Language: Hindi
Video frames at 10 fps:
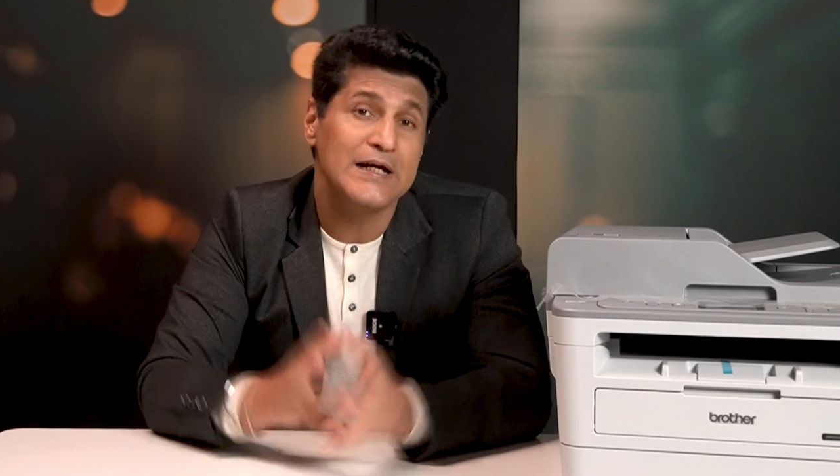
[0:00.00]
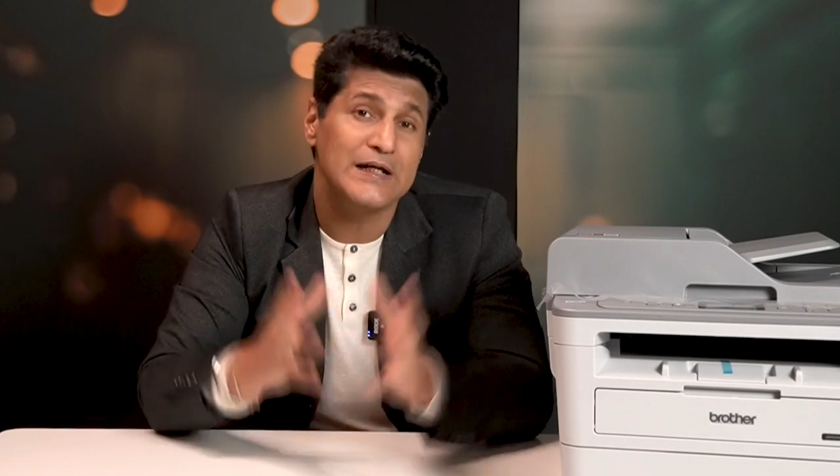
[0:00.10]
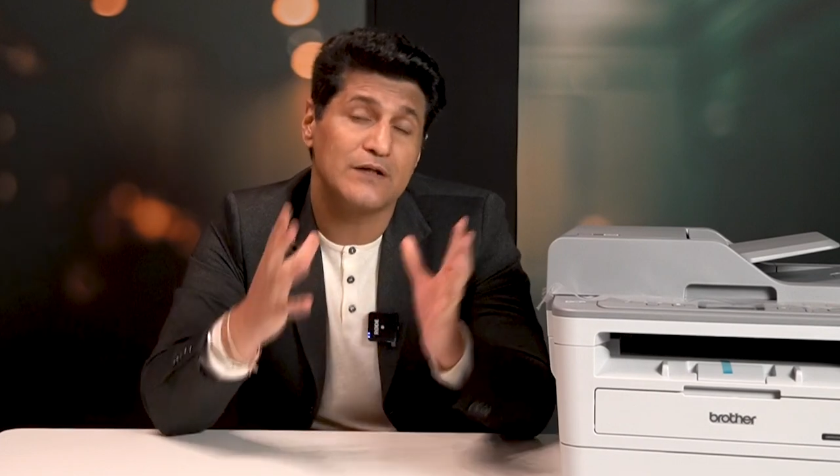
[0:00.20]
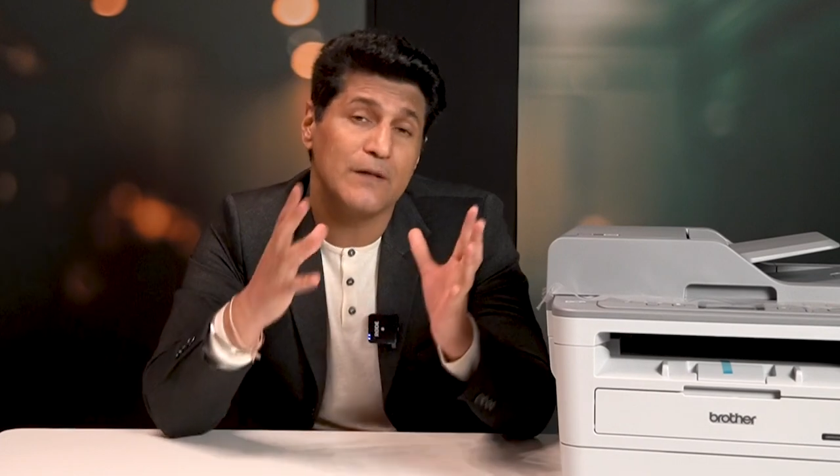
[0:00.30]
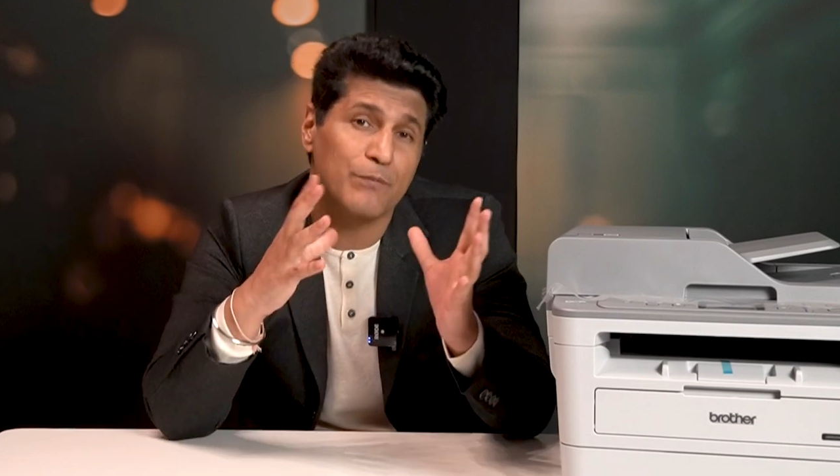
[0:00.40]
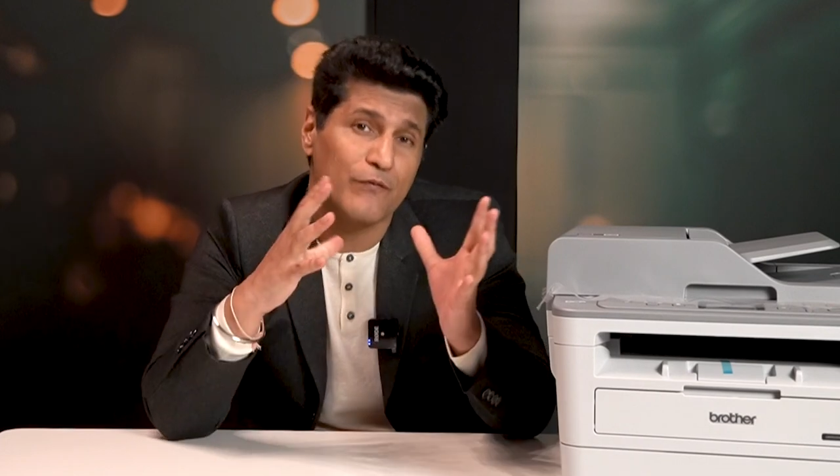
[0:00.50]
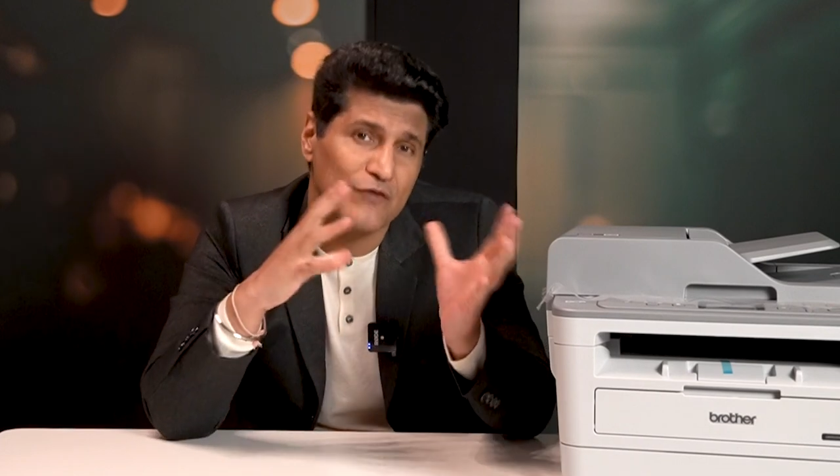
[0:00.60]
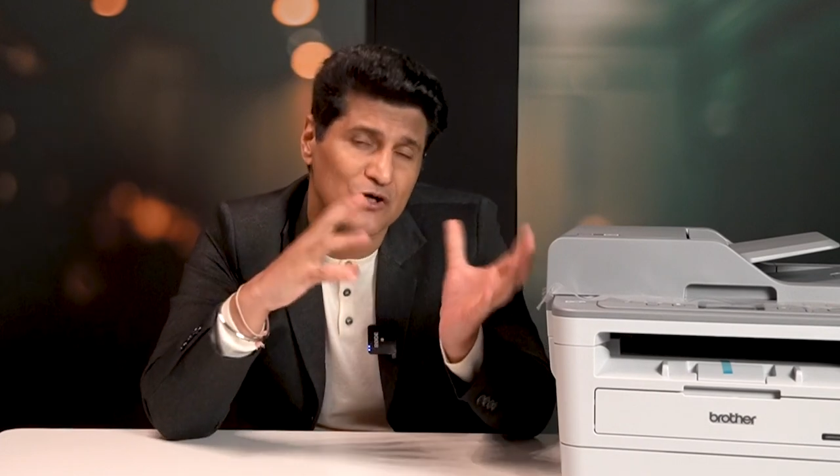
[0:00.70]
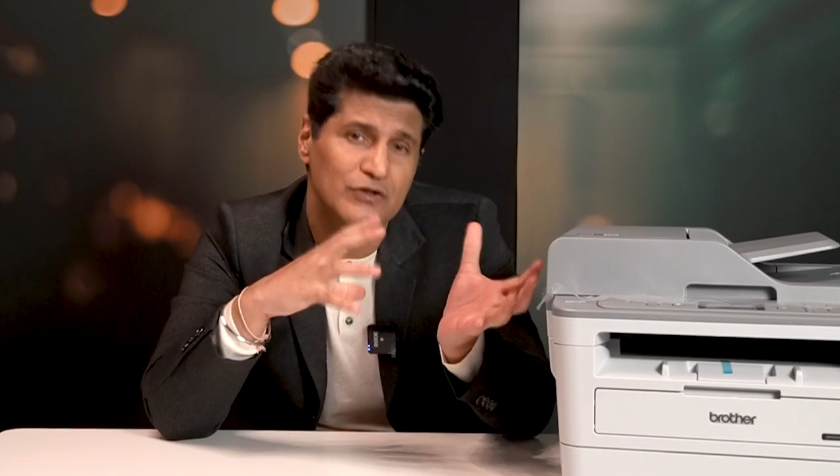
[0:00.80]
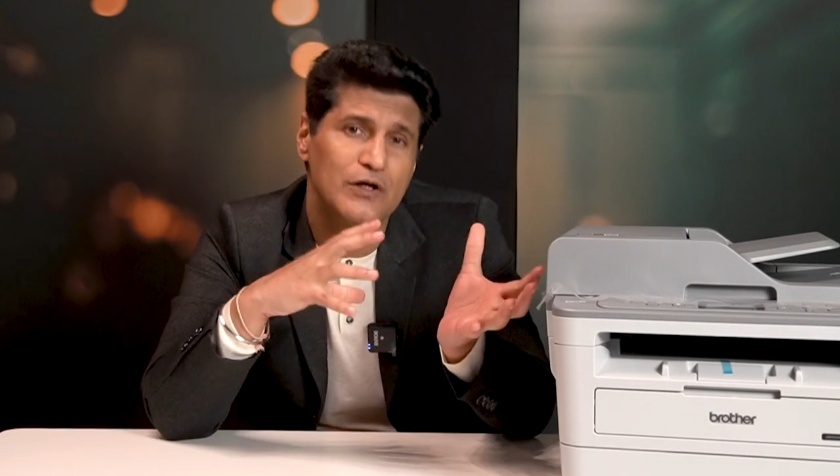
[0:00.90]
इतने
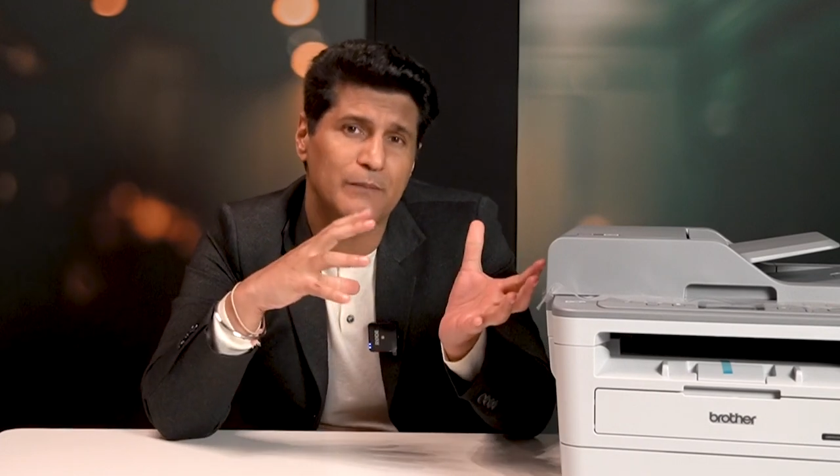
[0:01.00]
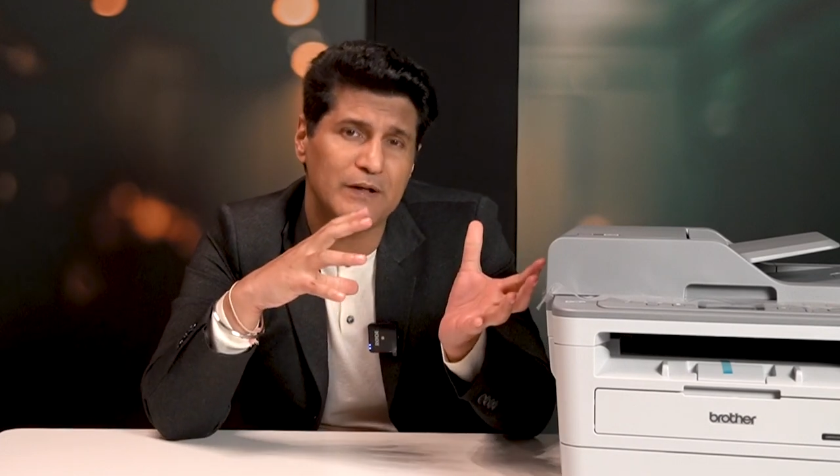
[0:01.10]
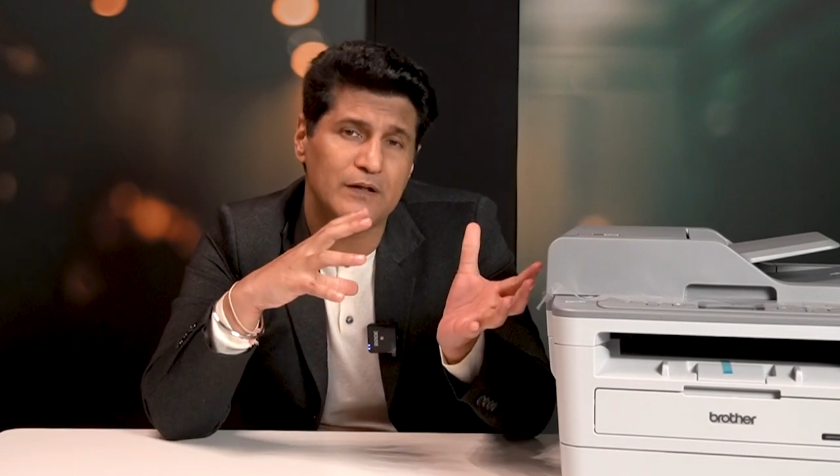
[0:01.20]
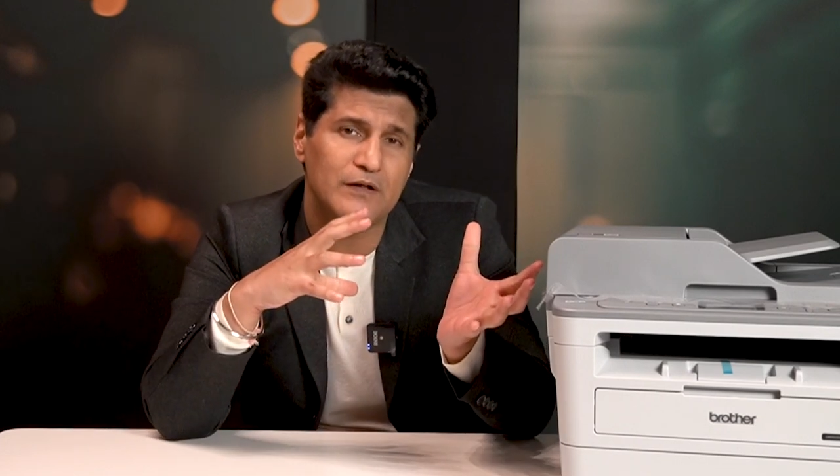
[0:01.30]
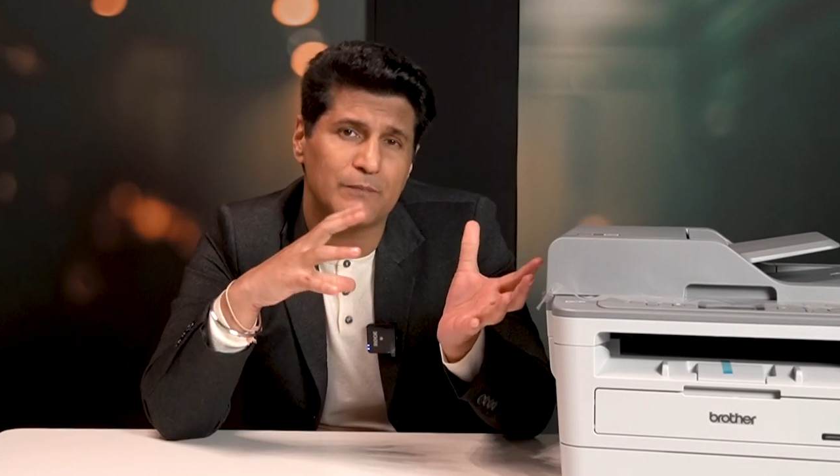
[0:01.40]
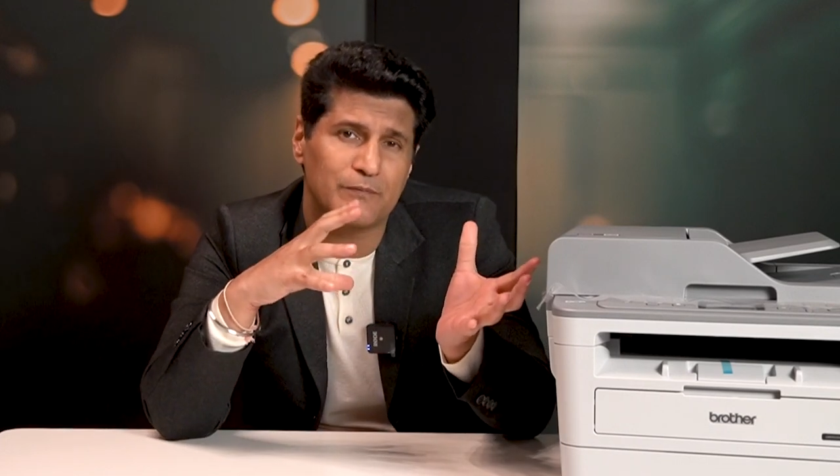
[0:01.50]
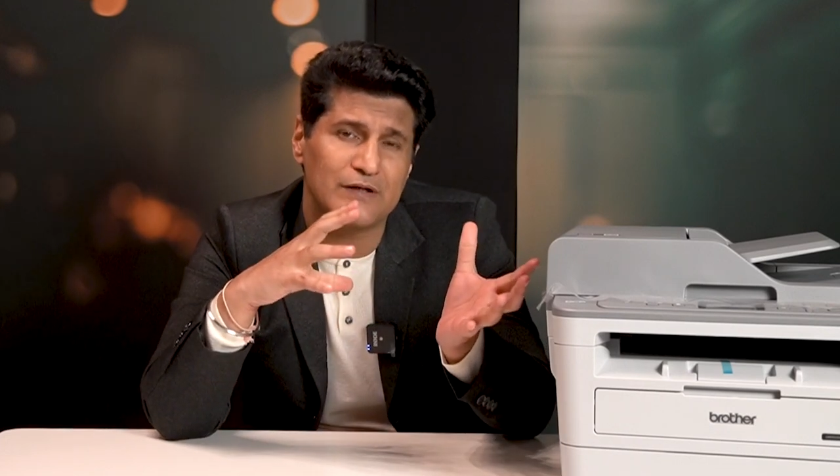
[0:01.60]
प्रोफेशनल प्रिंटर की